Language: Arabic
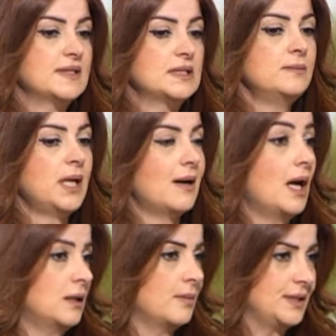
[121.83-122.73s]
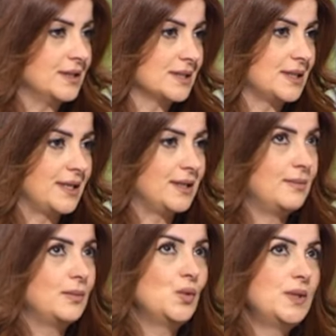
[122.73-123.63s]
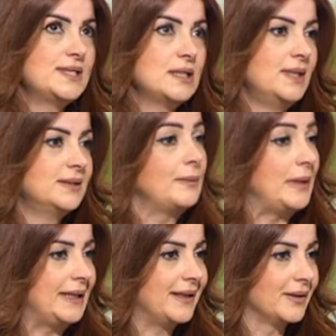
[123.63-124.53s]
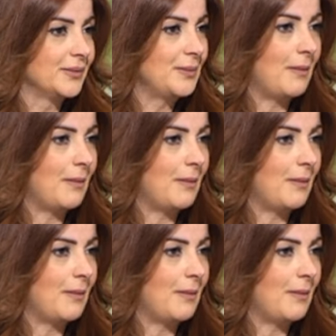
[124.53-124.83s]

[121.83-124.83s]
فالسمعه انا بنظري بقول سمعتي ملكي